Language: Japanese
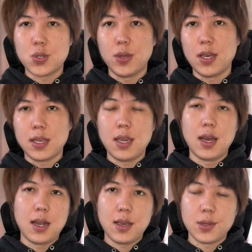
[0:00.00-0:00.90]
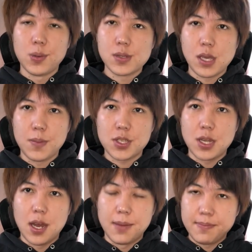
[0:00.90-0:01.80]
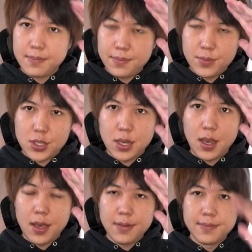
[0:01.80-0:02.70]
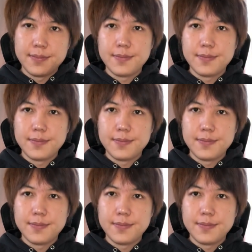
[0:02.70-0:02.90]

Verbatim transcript: 聴いただきありがとうございましたじゃあね